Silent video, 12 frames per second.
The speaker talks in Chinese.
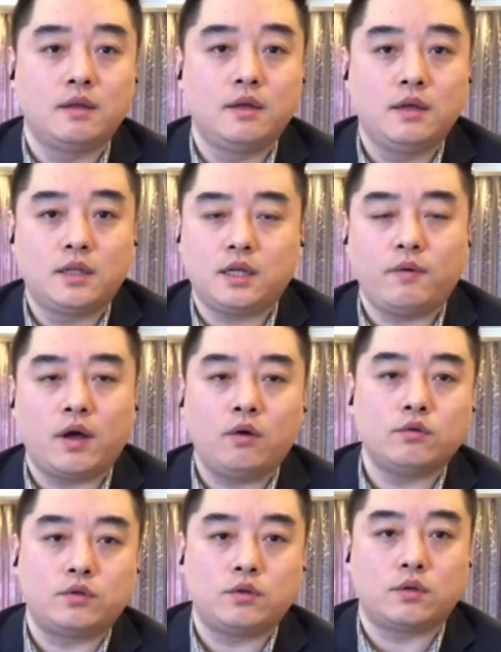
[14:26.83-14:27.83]
但是往后
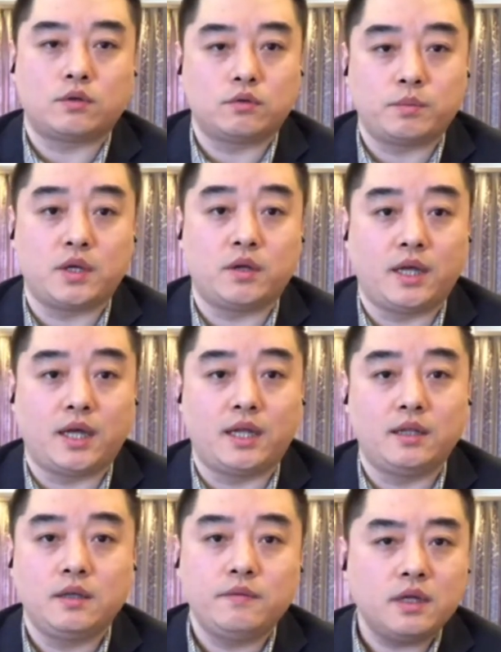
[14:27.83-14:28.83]
去的时候就比较难，因
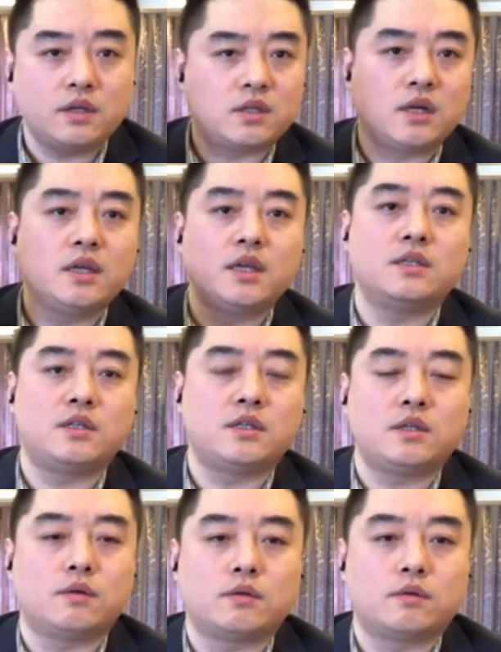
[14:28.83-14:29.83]
为那个声音其实
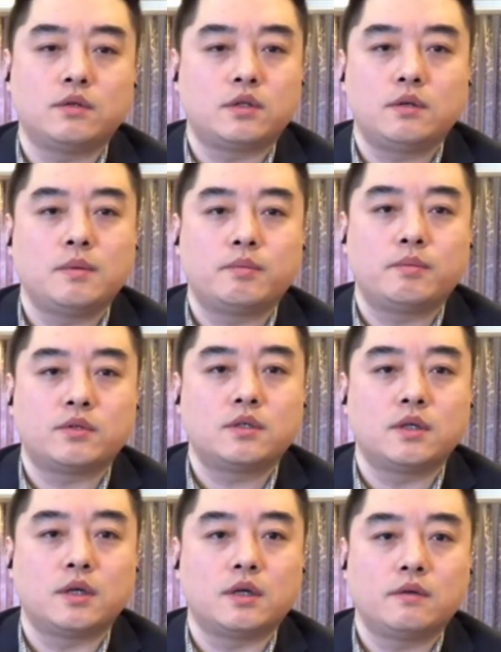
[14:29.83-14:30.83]
有的时候特别不适应，
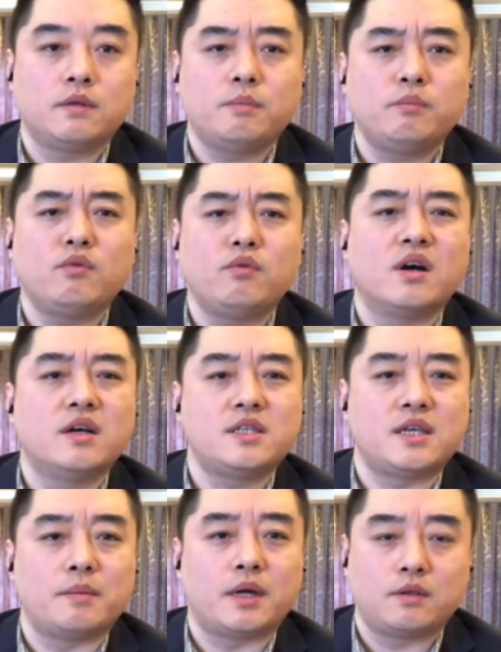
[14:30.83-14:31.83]
因为它不和谐，
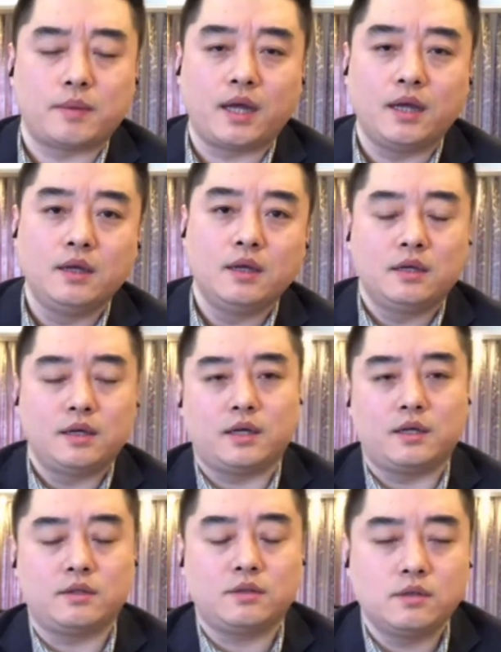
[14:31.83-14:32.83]
对吧？呃，
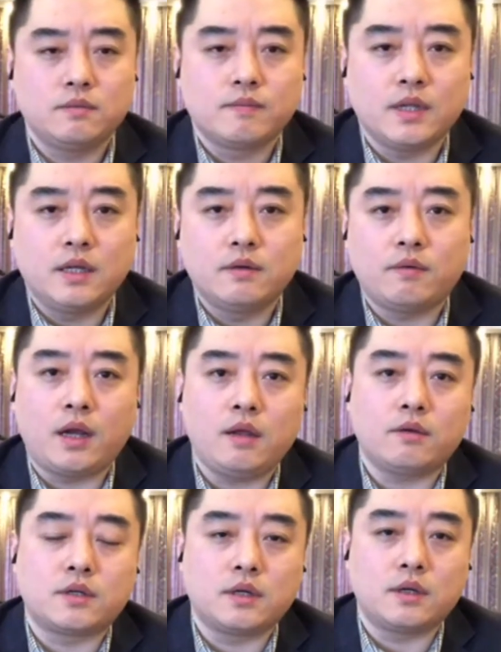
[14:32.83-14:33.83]
王老
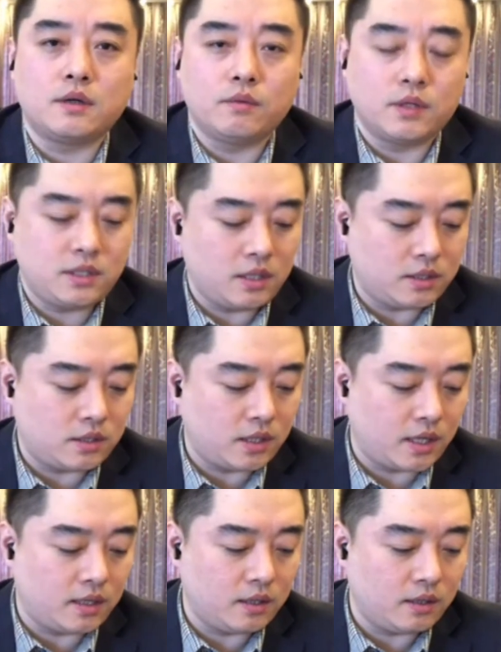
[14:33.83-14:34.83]
师，我记得之
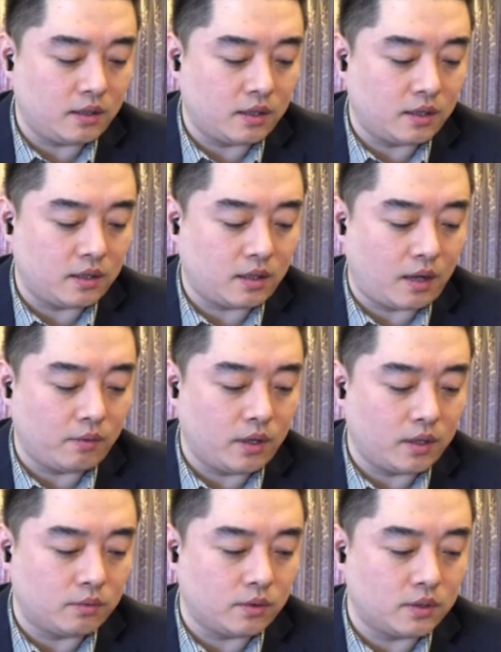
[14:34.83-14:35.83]
前呃谈过很
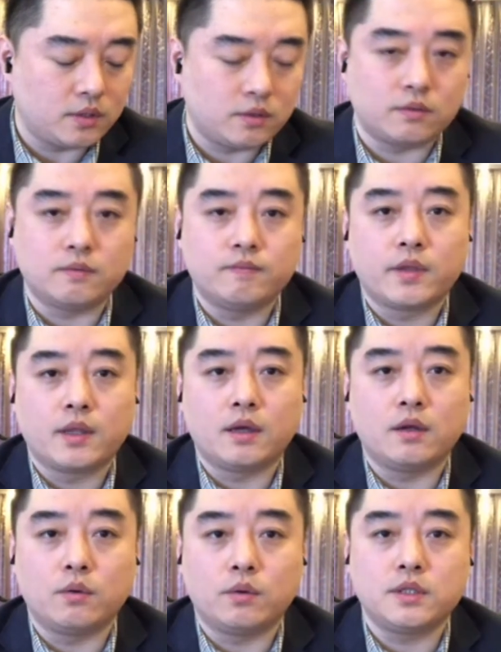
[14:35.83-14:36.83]
多这种呃
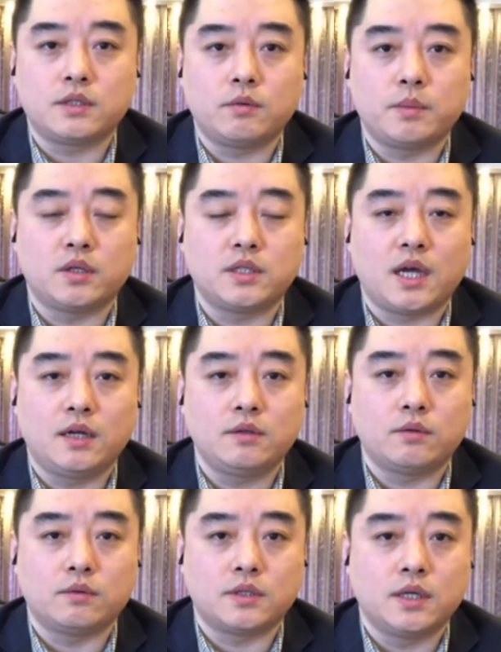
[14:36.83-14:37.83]
逻辑思维比较强的东
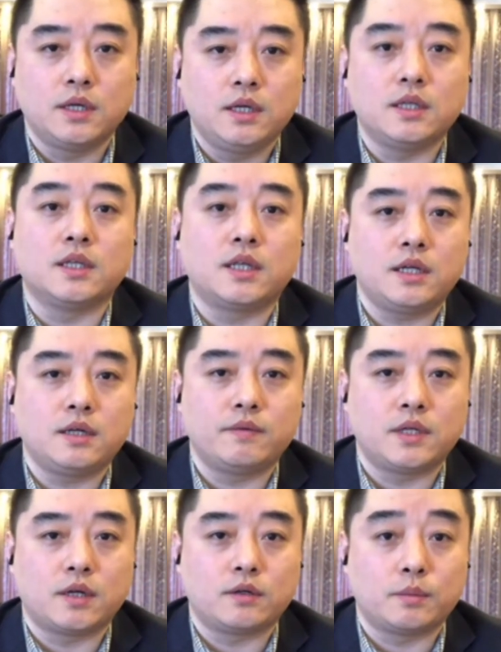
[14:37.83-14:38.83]
西，你在这个问题
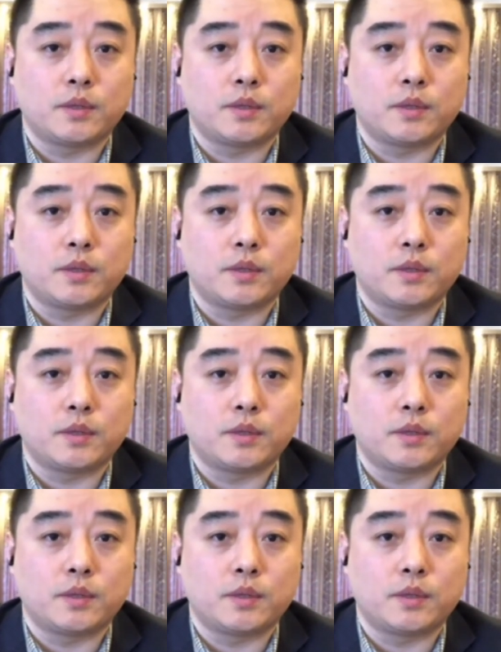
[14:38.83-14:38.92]
上。